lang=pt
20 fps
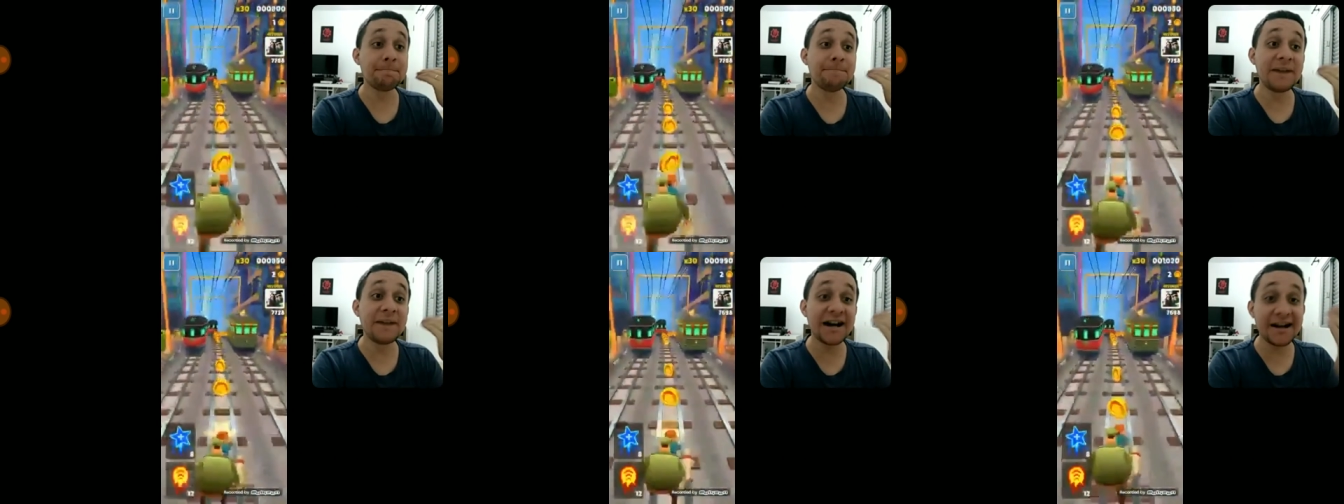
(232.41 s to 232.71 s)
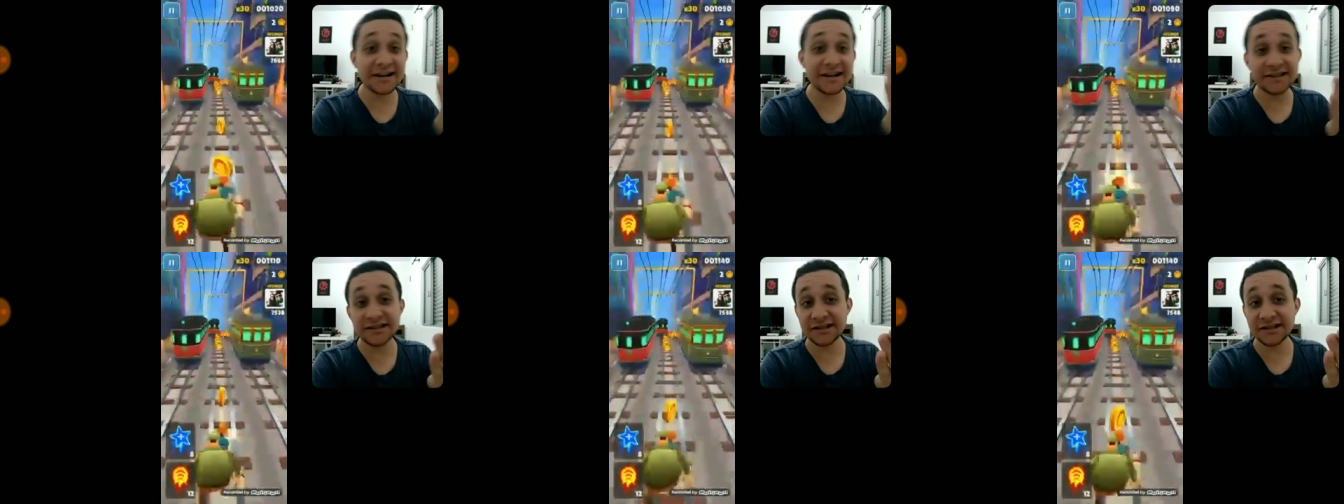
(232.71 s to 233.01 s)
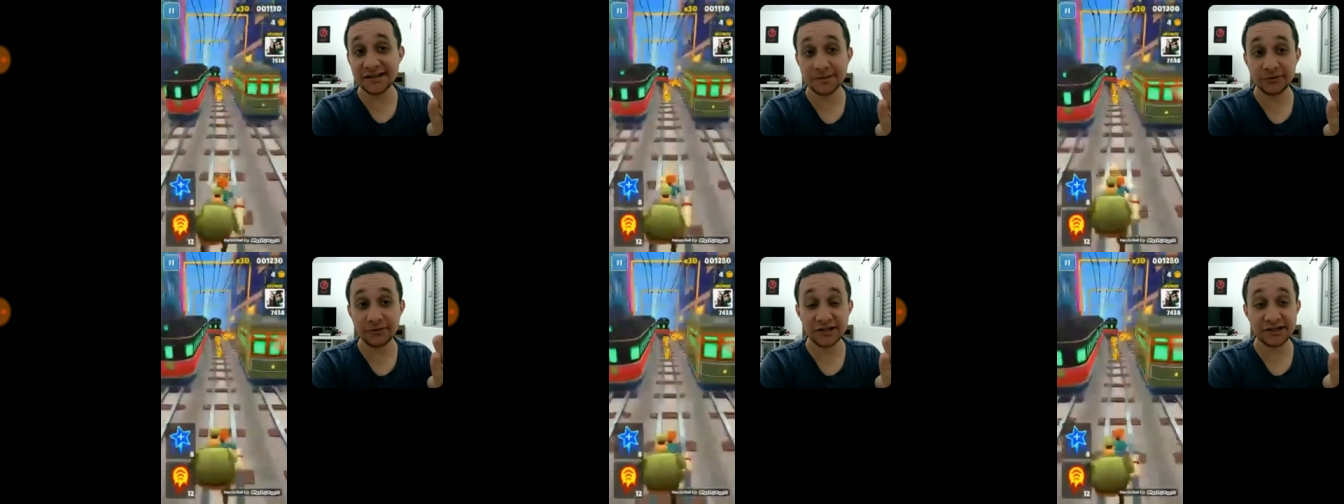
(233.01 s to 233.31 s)
bugs
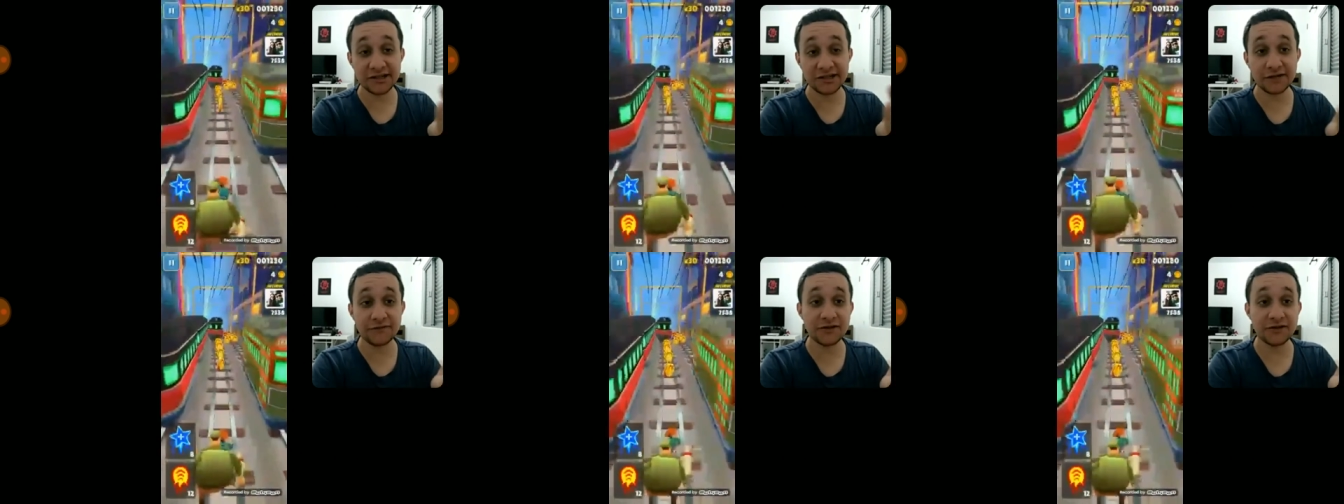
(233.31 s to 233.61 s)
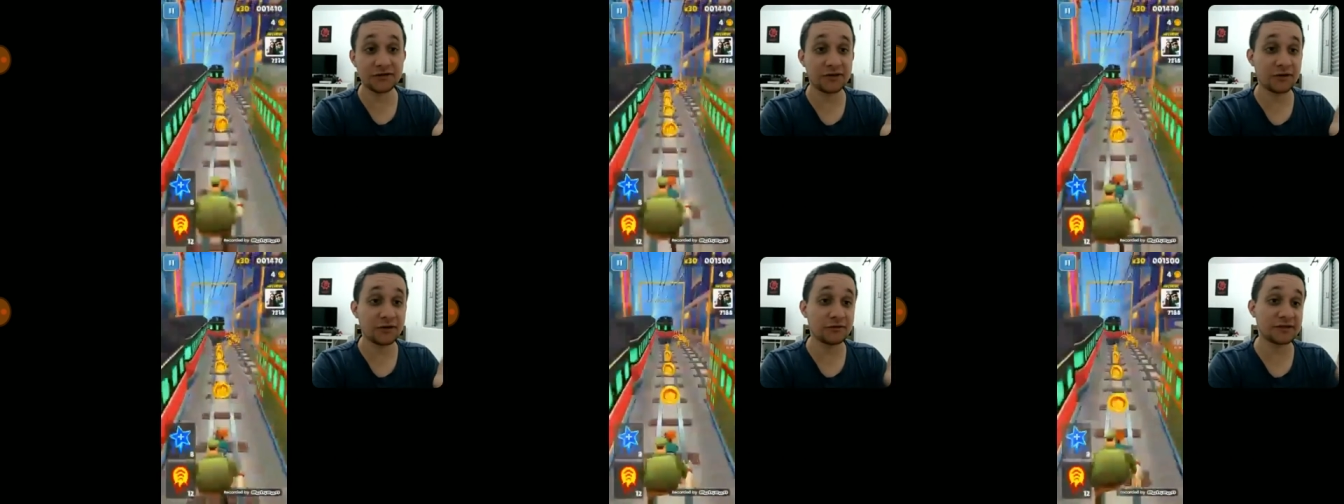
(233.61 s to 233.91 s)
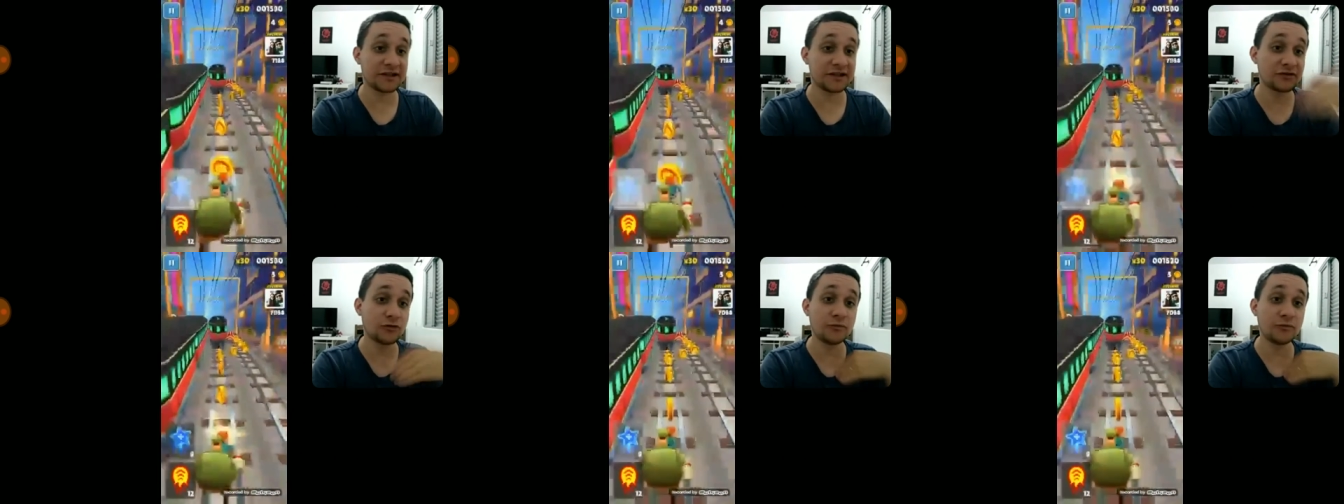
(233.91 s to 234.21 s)
de Subway Surfers quando acontece
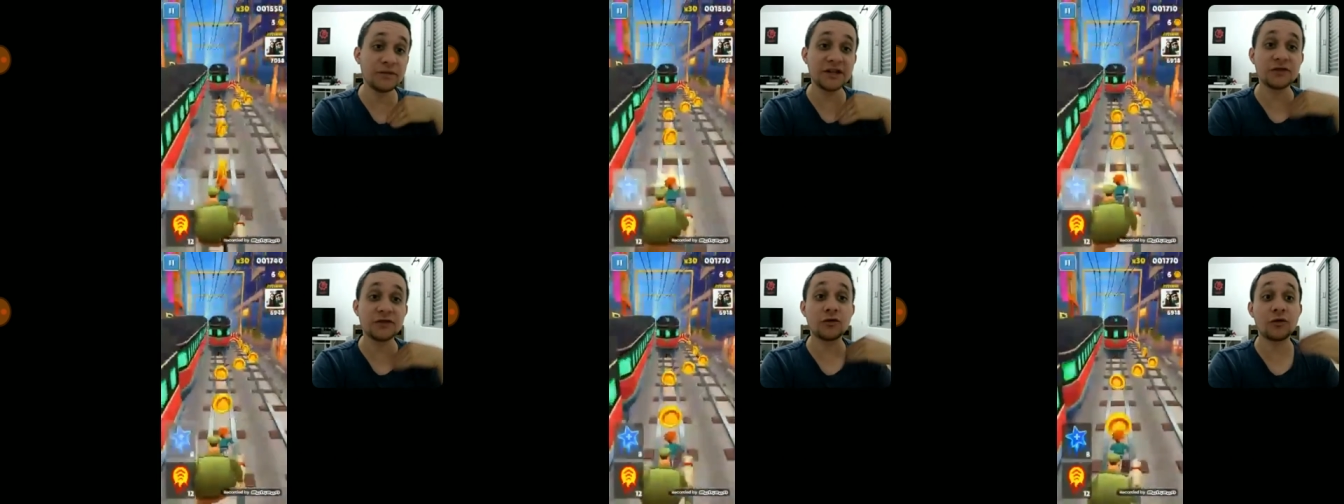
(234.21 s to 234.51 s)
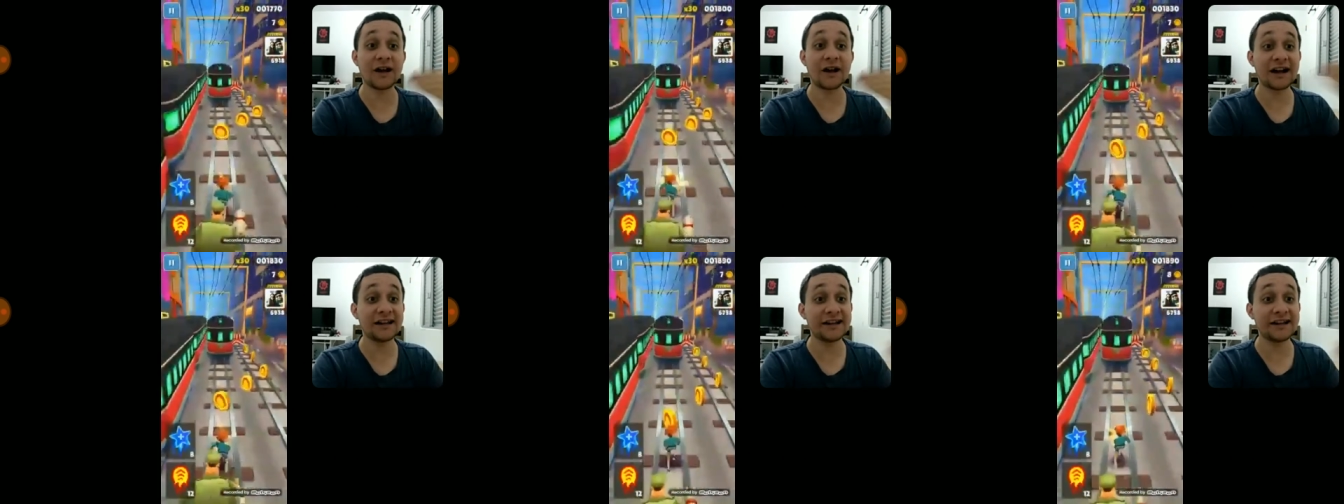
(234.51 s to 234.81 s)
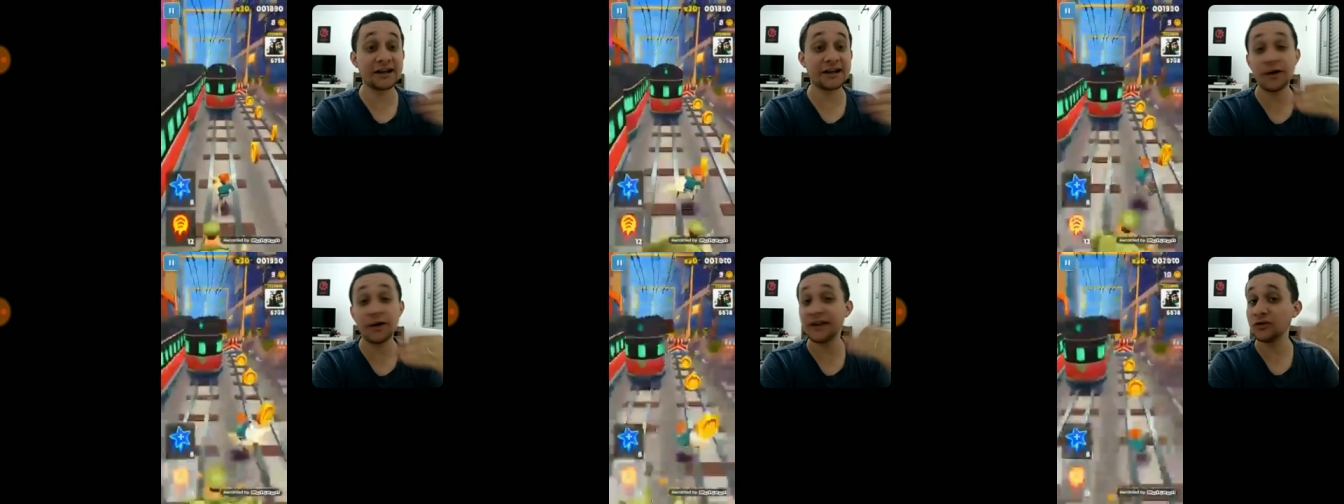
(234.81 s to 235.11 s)
acontece comigo, com a
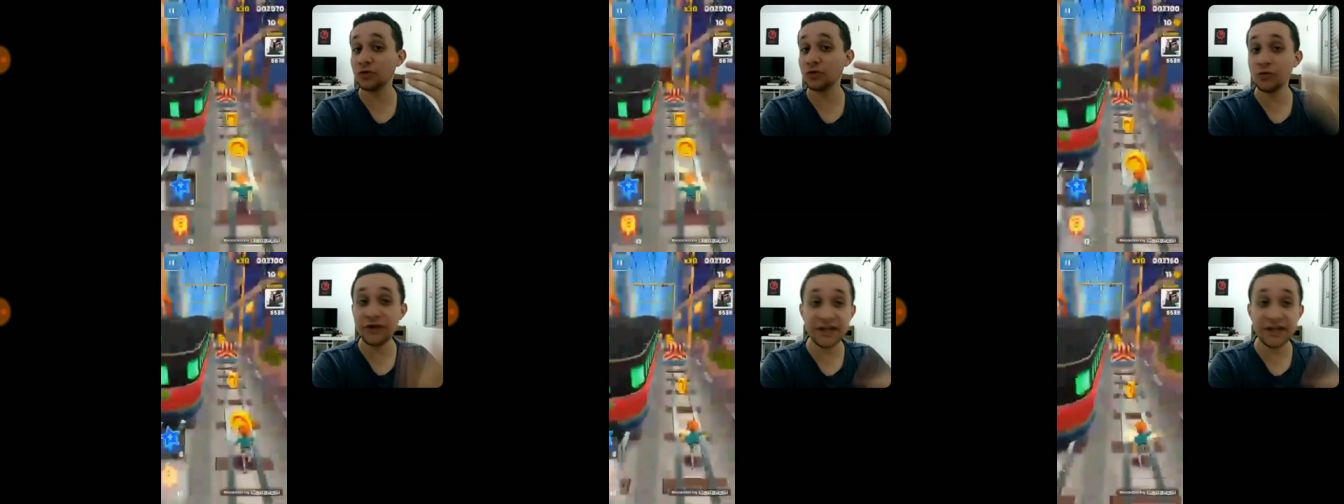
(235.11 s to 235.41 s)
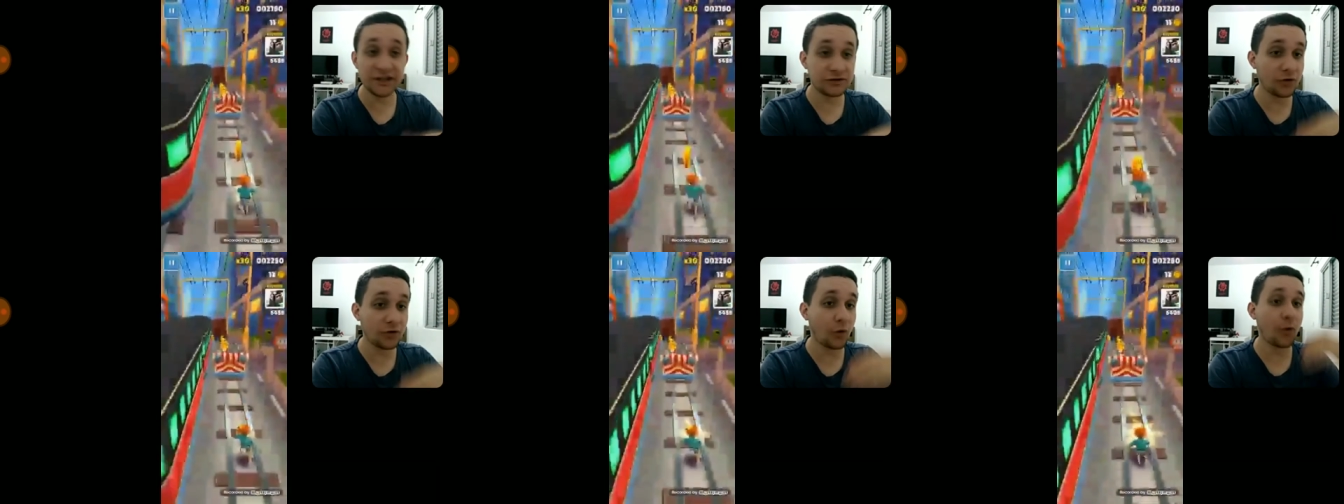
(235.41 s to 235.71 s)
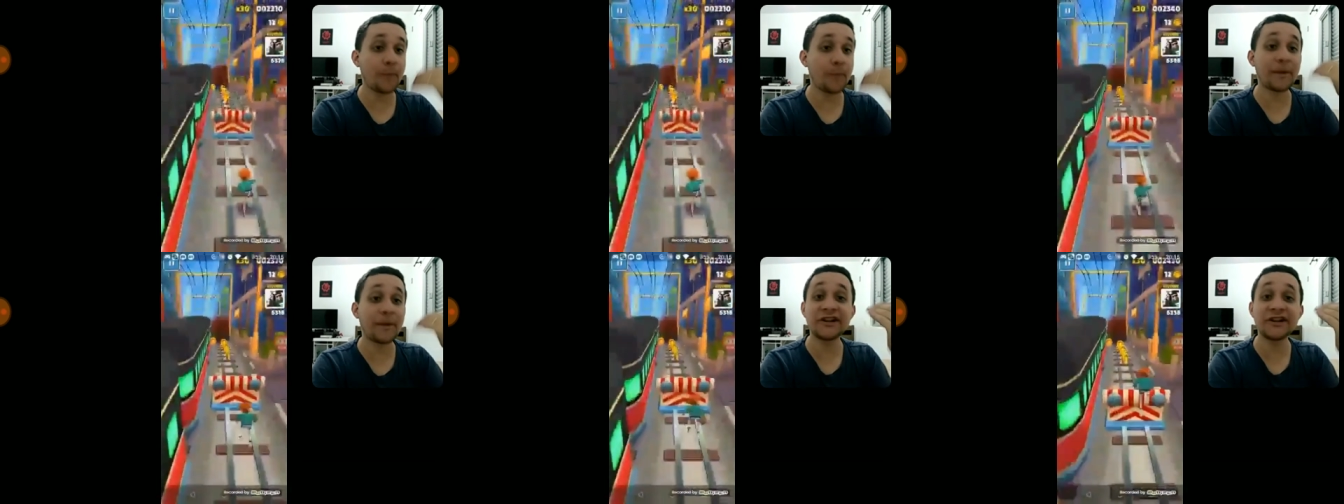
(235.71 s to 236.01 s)
galera, eu retuito, eu
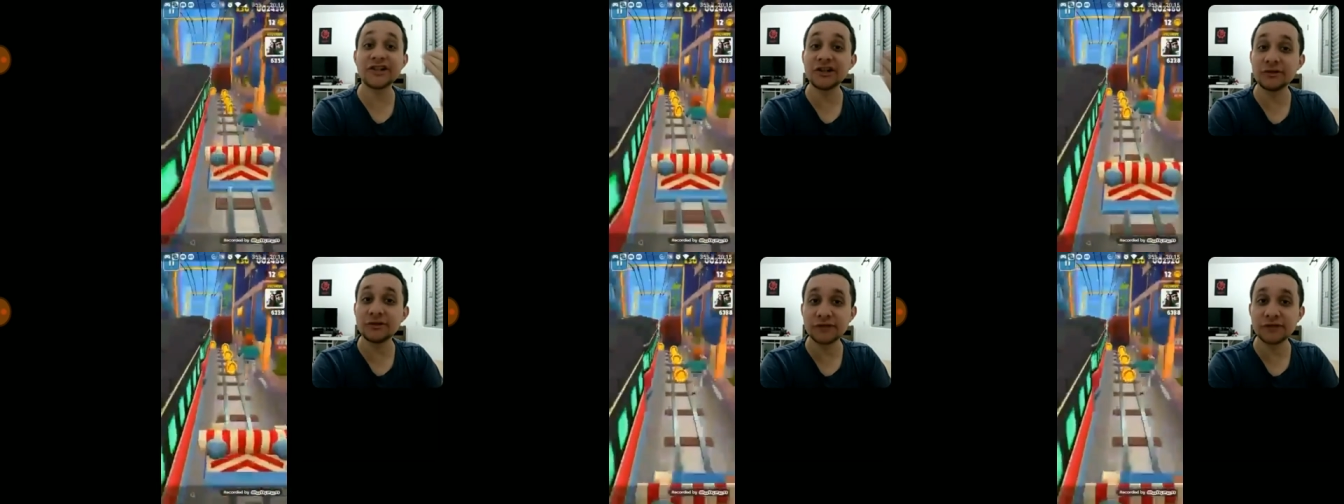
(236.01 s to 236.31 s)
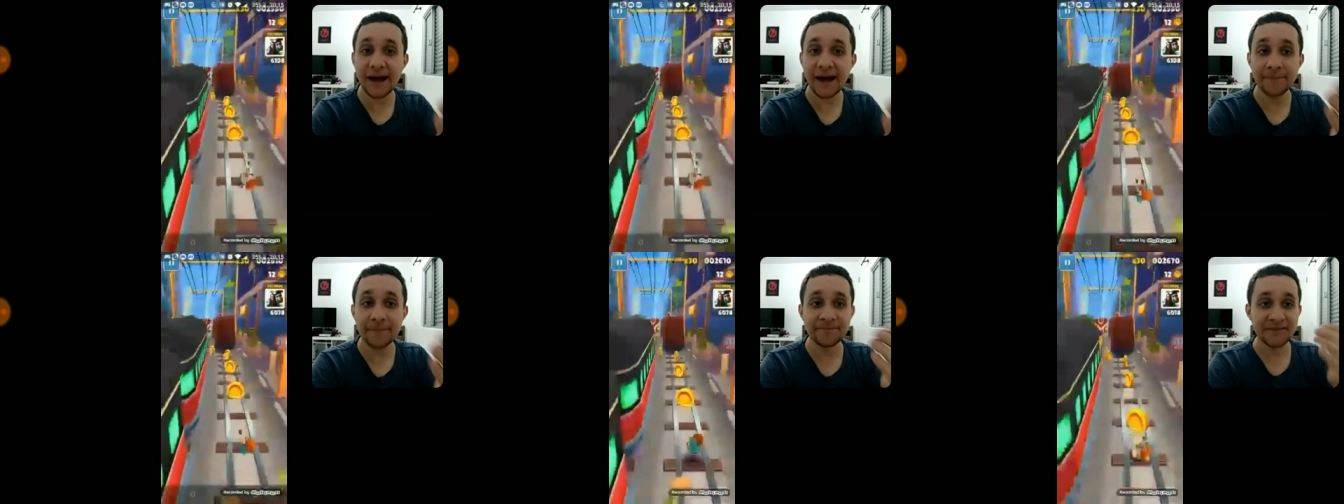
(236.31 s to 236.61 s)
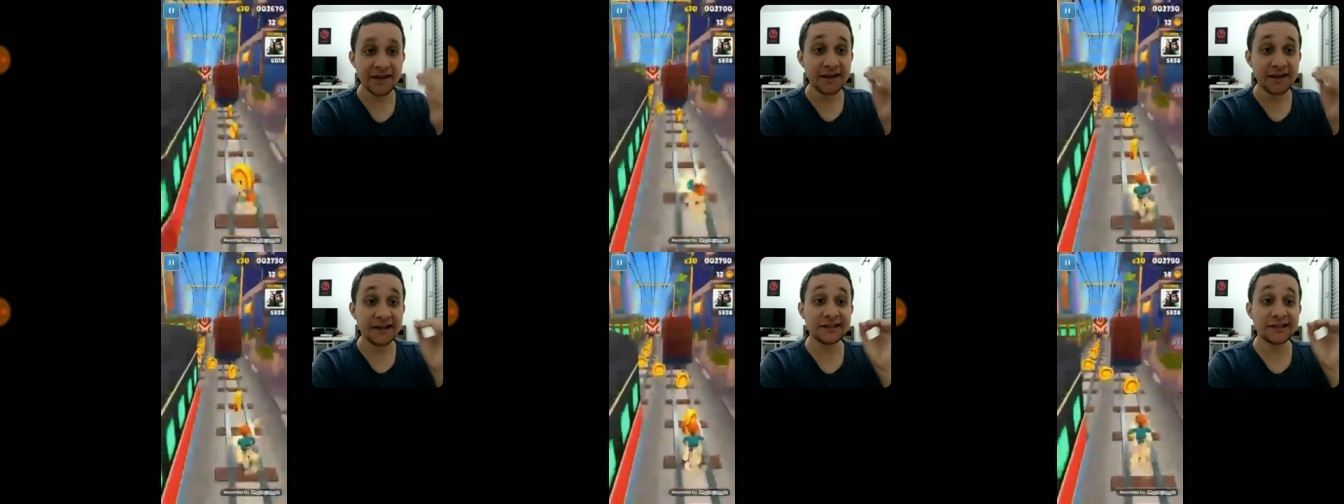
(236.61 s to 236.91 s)
compartilho lá.